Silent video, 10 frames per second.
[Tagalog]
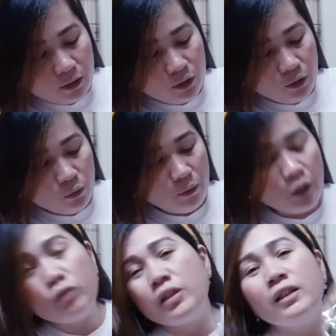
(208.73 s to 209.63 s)
Yung
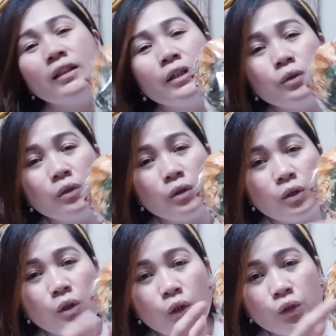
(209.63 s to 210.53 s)
meron din tayong
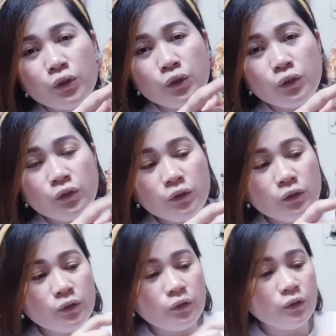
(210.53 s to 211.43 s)
onion.
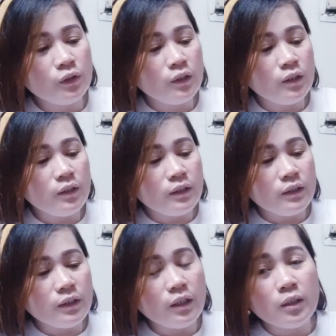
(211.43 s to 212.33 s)

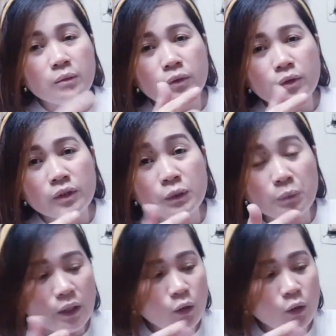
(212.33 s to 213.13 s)
Um, yung spring